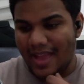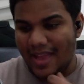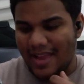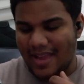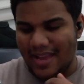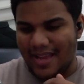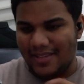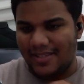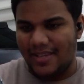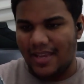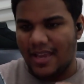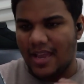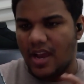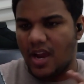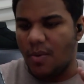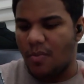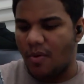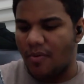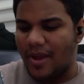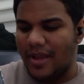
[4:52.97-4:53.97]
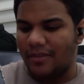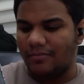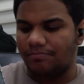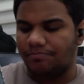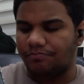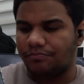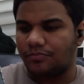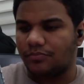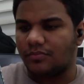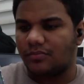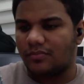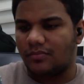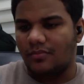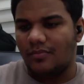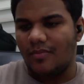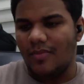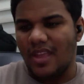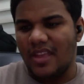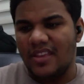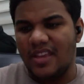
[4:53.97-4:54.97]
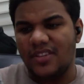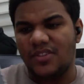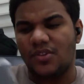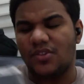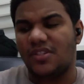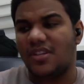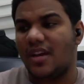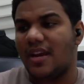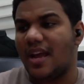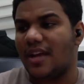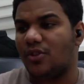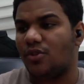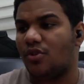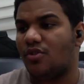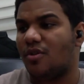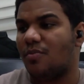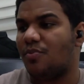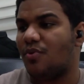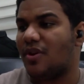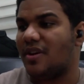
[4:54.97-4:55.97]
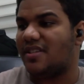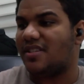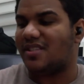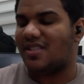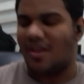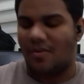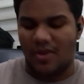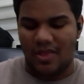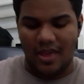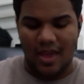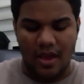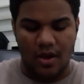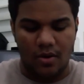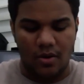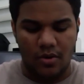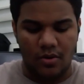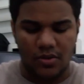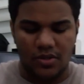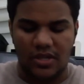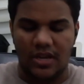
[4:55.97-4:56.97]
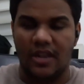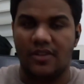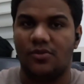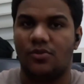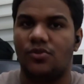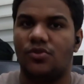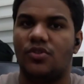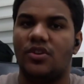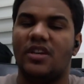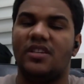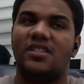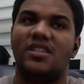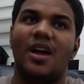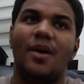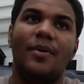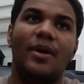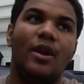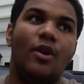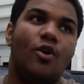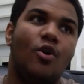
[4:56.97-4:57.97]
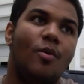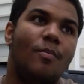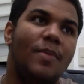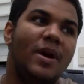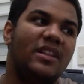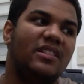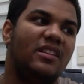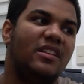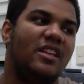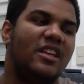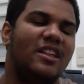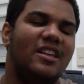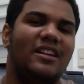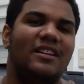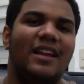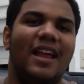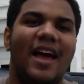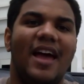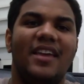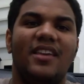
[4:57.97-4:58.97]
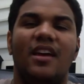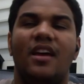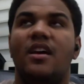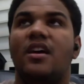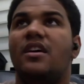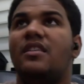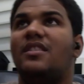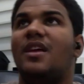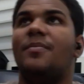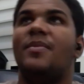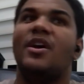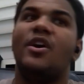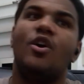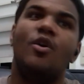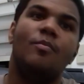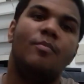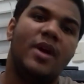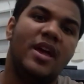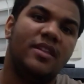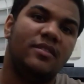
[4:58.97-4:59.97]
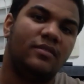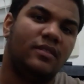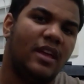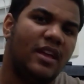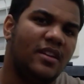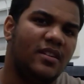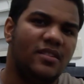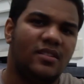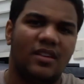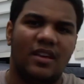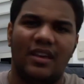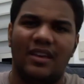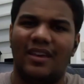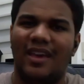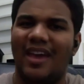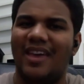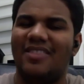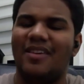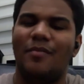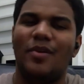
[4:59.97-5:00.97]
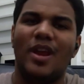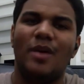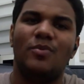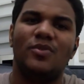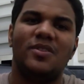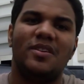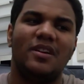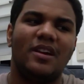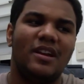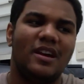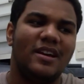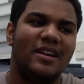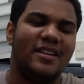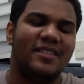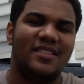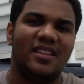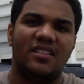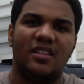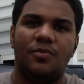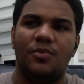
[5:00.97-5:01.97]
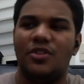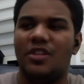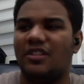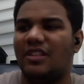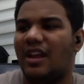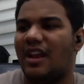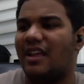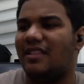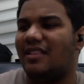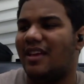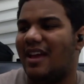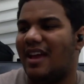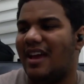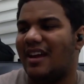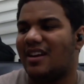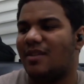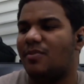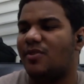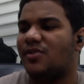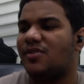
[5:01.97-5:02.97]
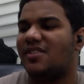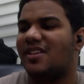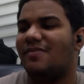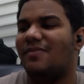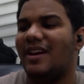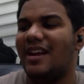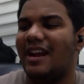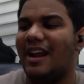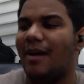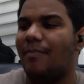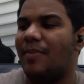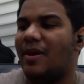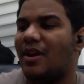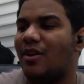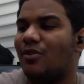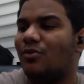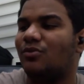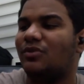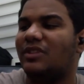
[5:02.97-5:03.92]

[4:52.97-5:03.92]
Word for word: Así que como ven, y esto sería todo por este video. Si les gustó ya saben, lo comparten, le dan like también comenten qué deberemos agregar a ese tipo de, reviews, si vale la pena o no un